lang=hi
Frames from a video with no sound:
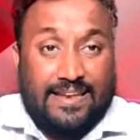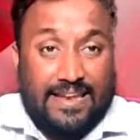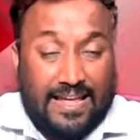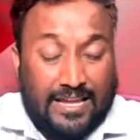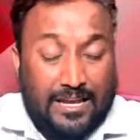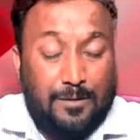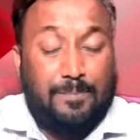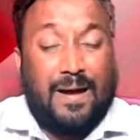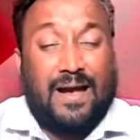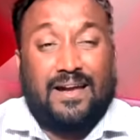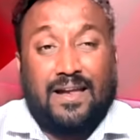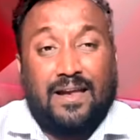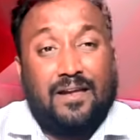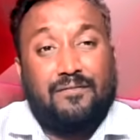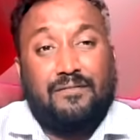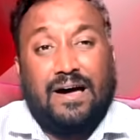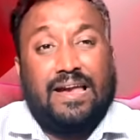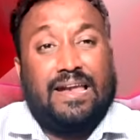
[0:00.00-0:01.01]
नहीं बैठने
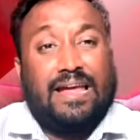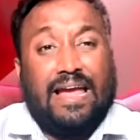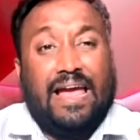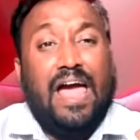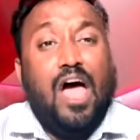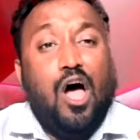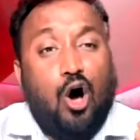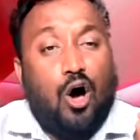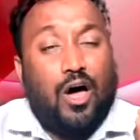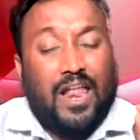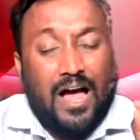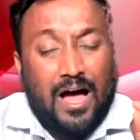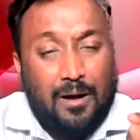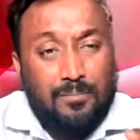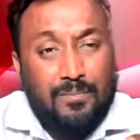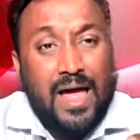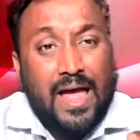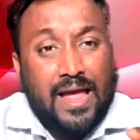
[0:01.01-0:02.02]
वाले और
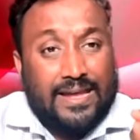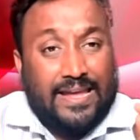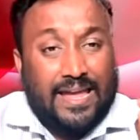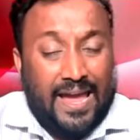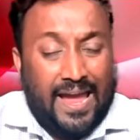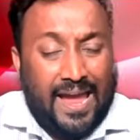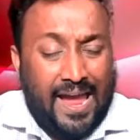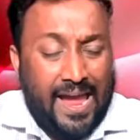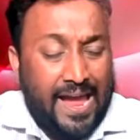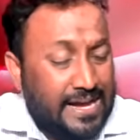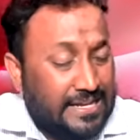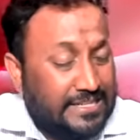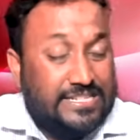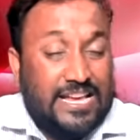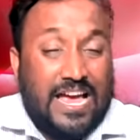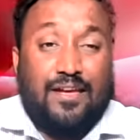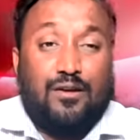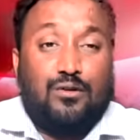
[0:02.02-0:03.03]
हम ये
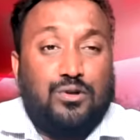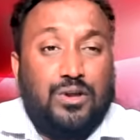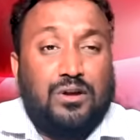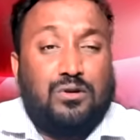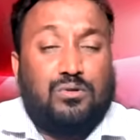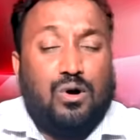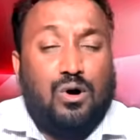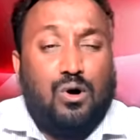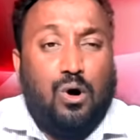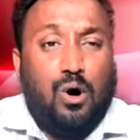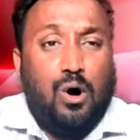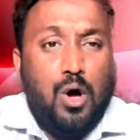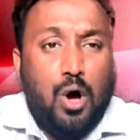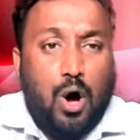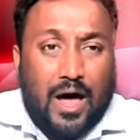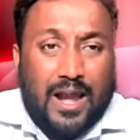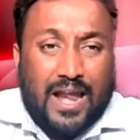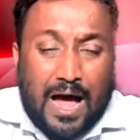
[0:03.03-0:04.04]
जायूनी को
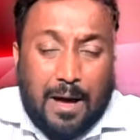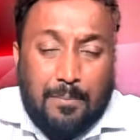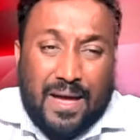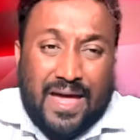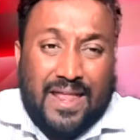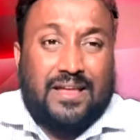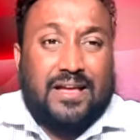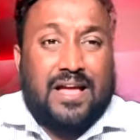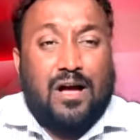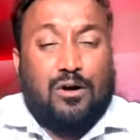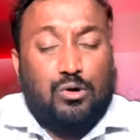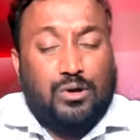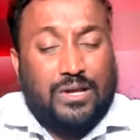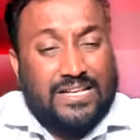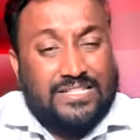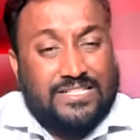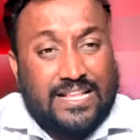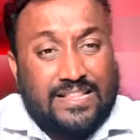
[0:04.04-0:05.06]
और अमेरिका को
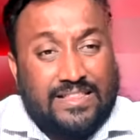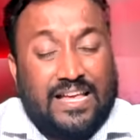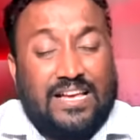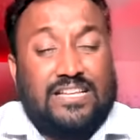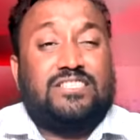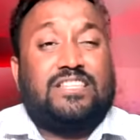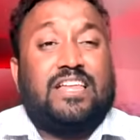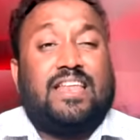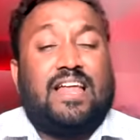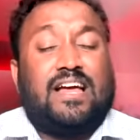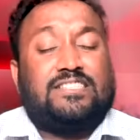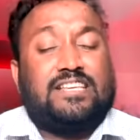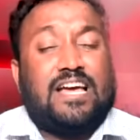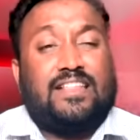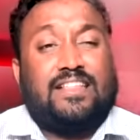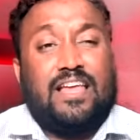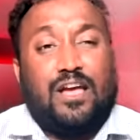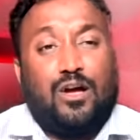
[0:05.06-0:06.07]
ये संदेश देना
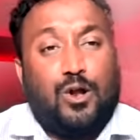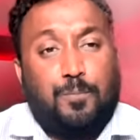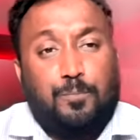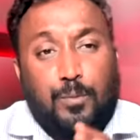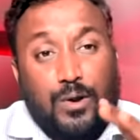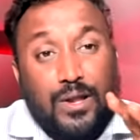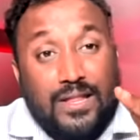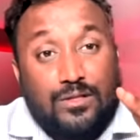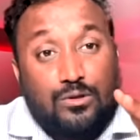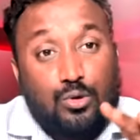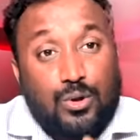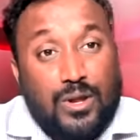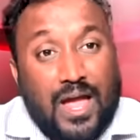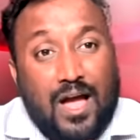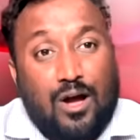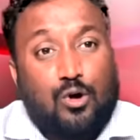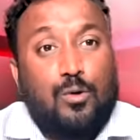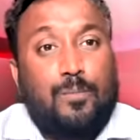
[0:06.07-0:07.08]
चाहते हैं और पूरी
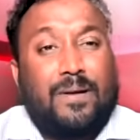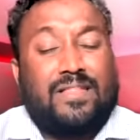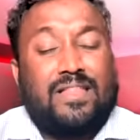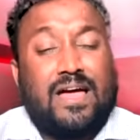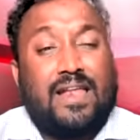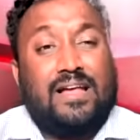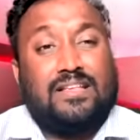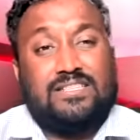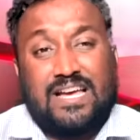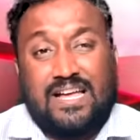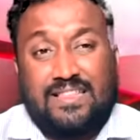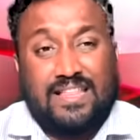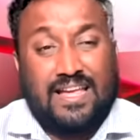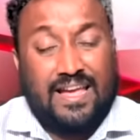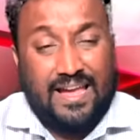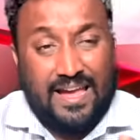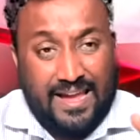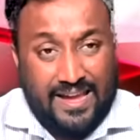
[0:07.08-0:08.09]
दुनिया को बताना
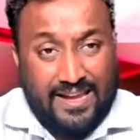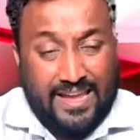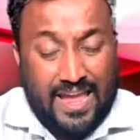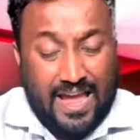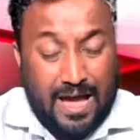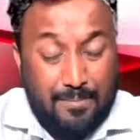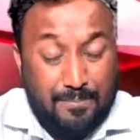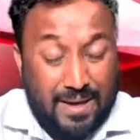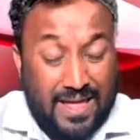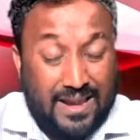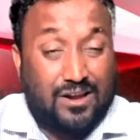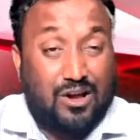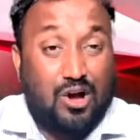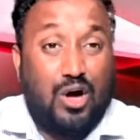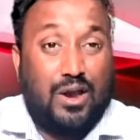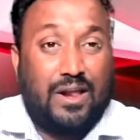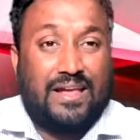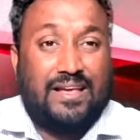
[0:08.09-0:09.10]
चाहते हैं कि अमेरिका
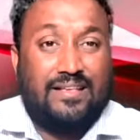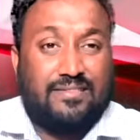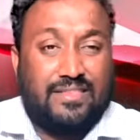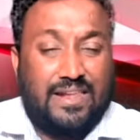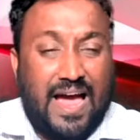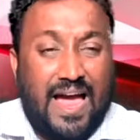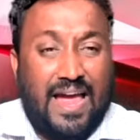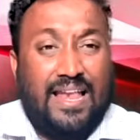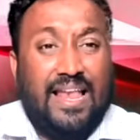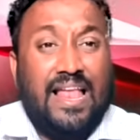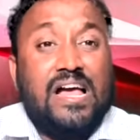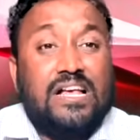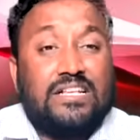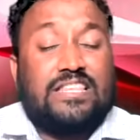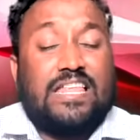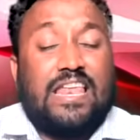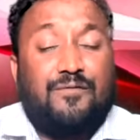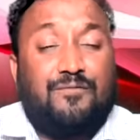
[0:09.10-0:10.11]
और इसराइल
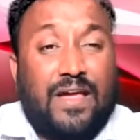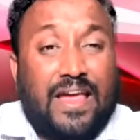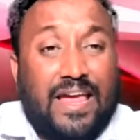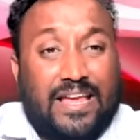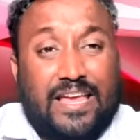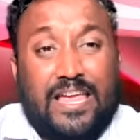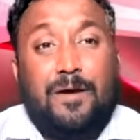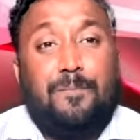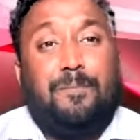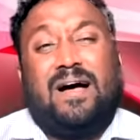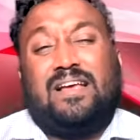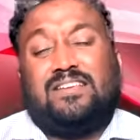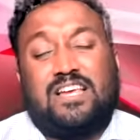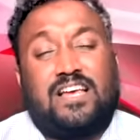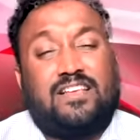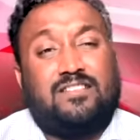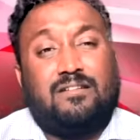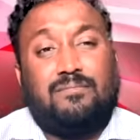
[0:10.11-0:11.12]
सिर्फ एक ही
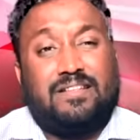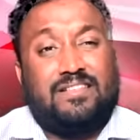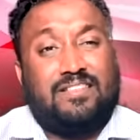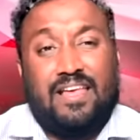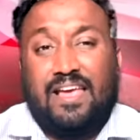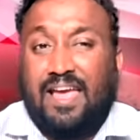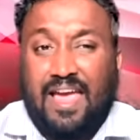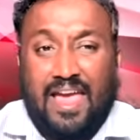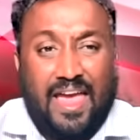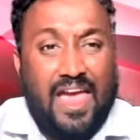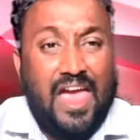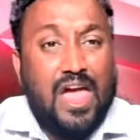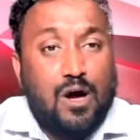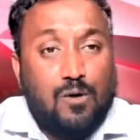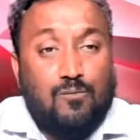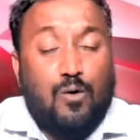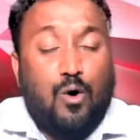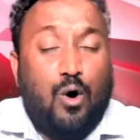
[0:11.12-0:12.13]
भाषा समझते हैं
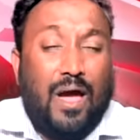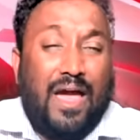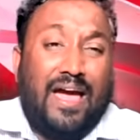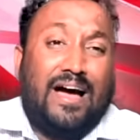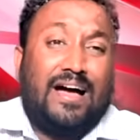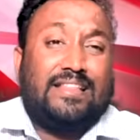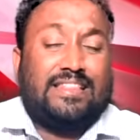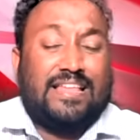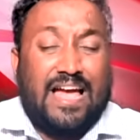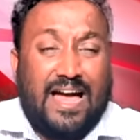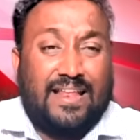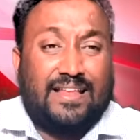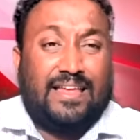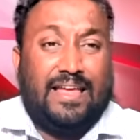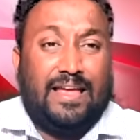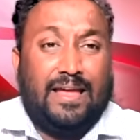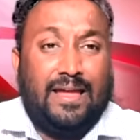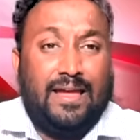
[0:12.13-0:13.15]
वो है हथियार
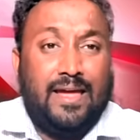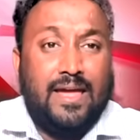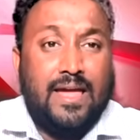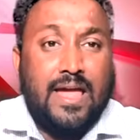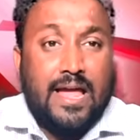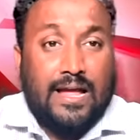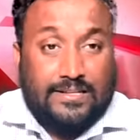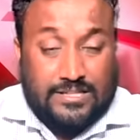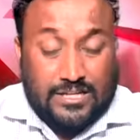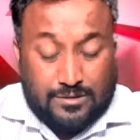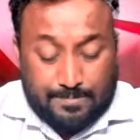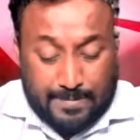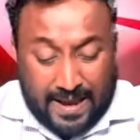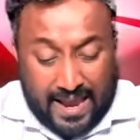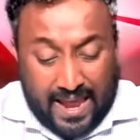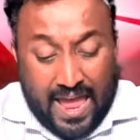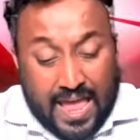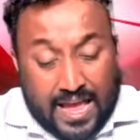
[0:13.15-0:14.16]
की
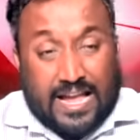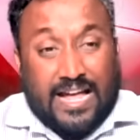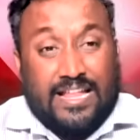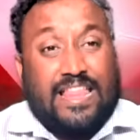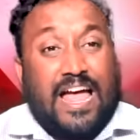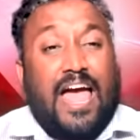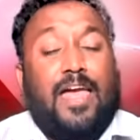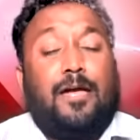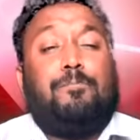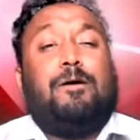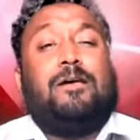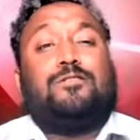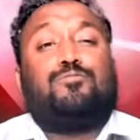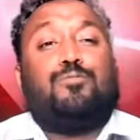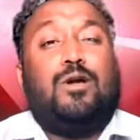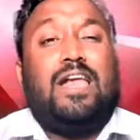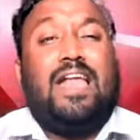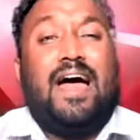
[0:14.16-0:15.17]
जिसमें कताई
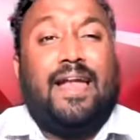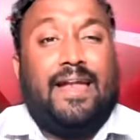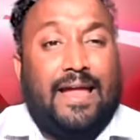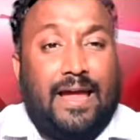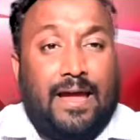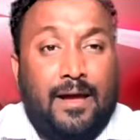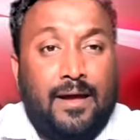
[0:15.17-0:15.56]
भिजबुल्ला ने